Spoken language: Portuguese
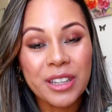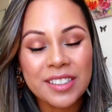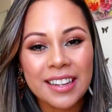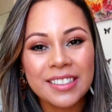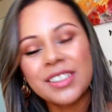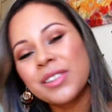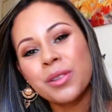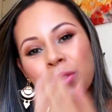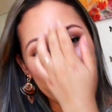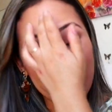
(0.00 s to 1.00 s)
Oi gente,
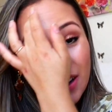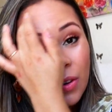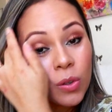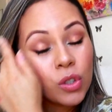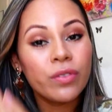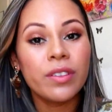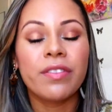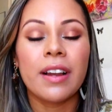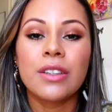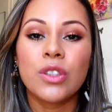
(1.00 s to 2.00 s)
tudo bem? Hoje eu vim
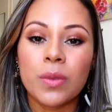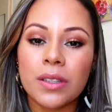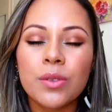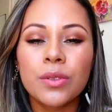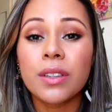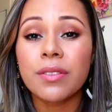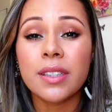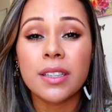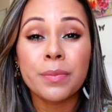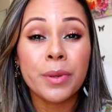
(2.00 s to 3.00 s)
falar de um assunto que
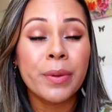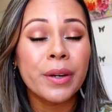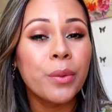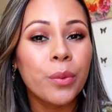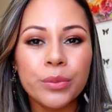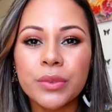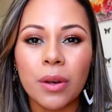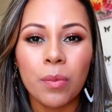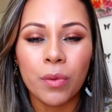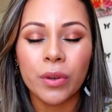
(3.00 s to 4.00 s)
vocês me
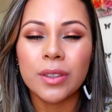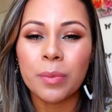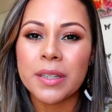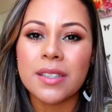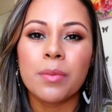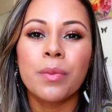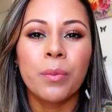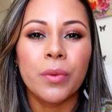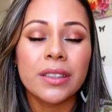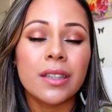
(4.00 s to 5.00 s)
perguntam muito, eu percebo
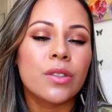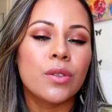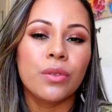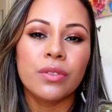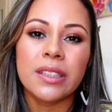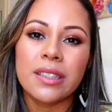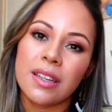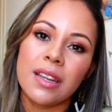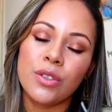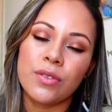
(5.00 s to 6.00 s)
muitas dúvidas
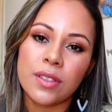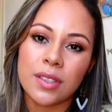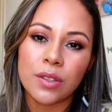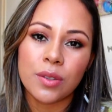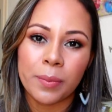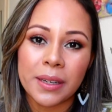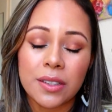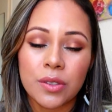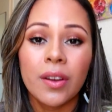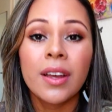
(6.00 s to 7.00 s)
aí de vocês sobre
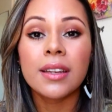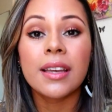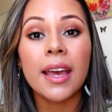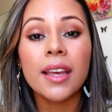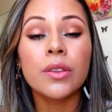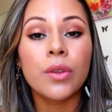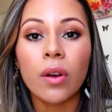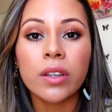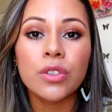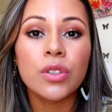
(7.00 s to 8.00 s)
isso, que é
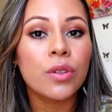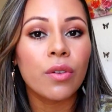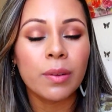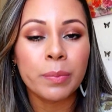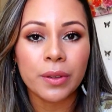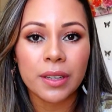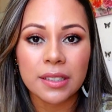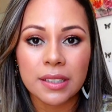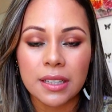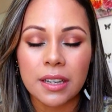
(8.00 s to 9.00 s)
retoque de escova
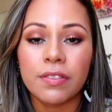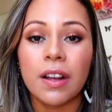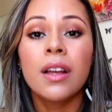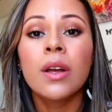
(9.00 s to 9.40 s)
progressiva.